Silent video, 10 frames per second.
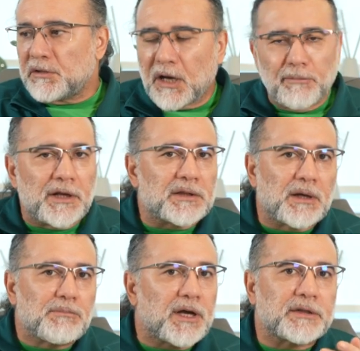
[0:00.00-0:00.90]

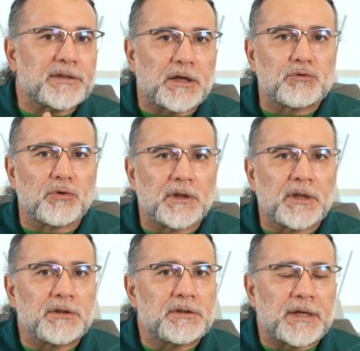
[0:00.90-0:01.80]
Ameliyattan birkaç saat sonra
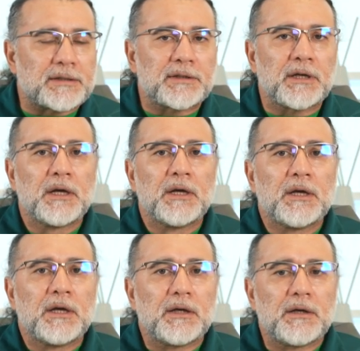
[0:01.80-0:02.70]
da isterse
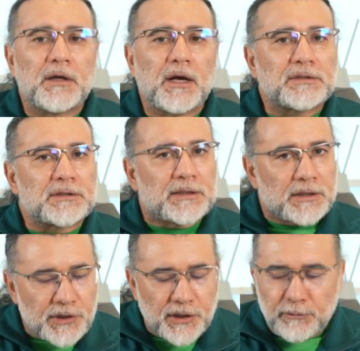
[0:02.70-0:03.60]
e,
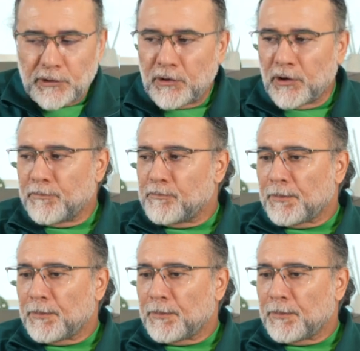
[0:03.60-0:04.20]
hastaneden çıkabiliyor.